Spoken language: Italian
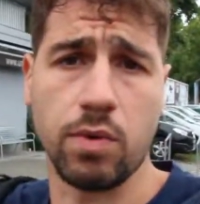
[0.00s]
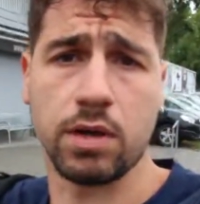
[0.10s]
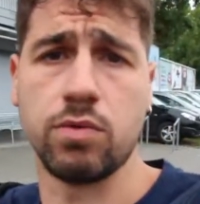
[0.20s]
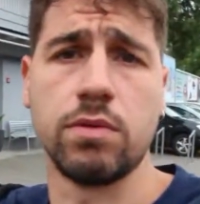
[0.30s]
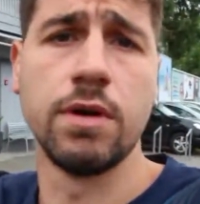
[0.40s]

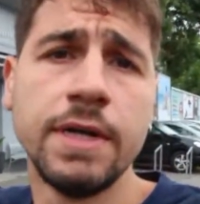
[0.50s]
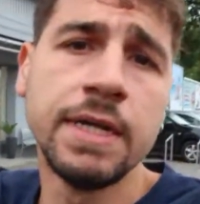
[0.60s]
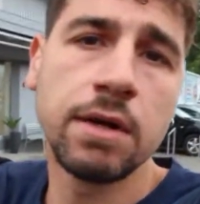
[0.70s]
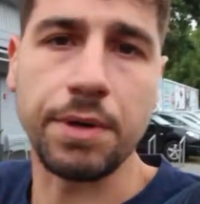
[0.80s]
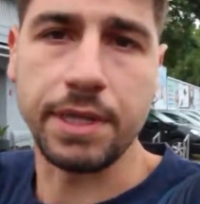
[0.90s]
qualcuno
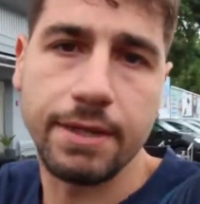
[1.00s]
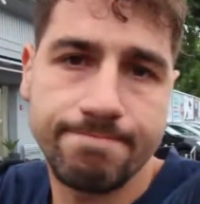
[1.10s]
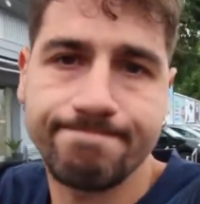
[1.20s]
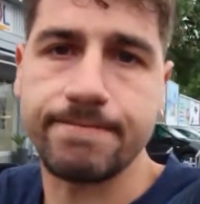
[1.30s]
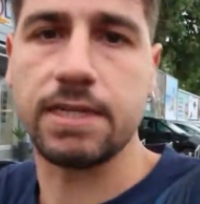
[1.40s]
quindi
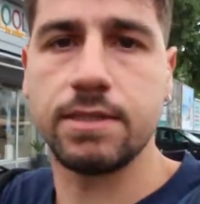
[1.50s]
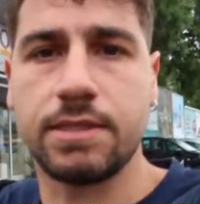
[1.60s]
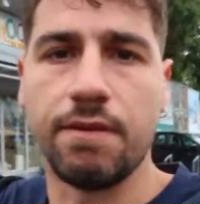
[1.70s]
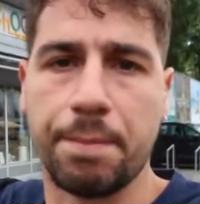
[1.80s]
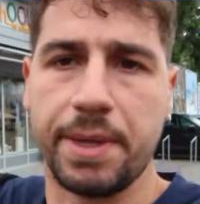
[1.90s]

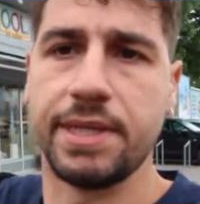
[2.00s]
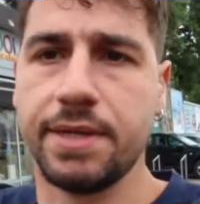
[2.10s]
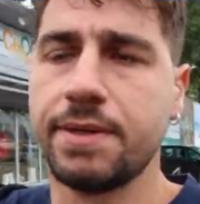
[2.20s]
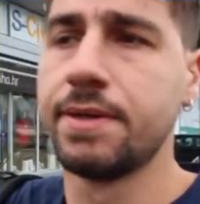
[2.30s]
si va a piedi